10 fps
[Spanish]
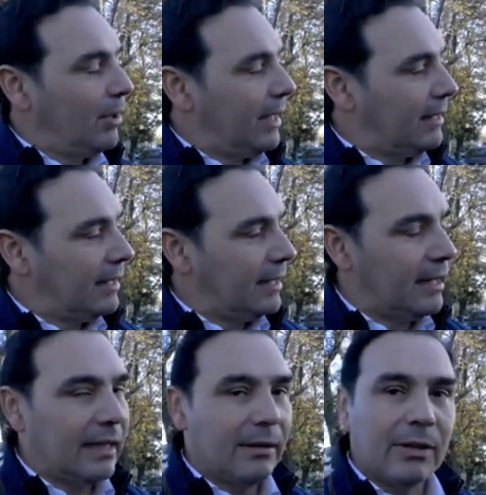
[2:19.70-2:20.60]
voy a estar,
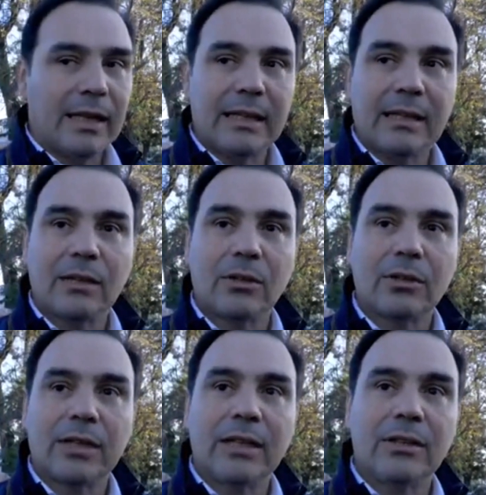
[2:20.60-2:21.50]
eh, voy a estar
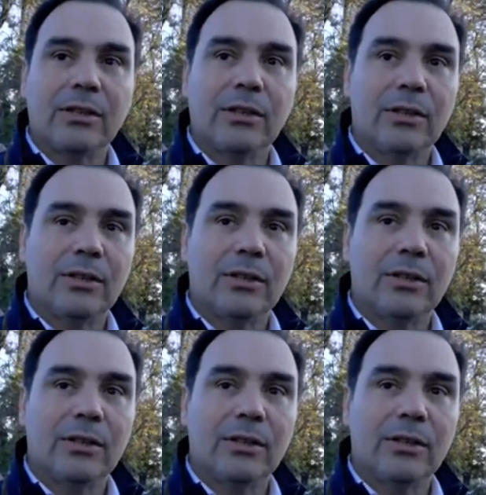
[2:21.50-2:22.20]
recorriendo,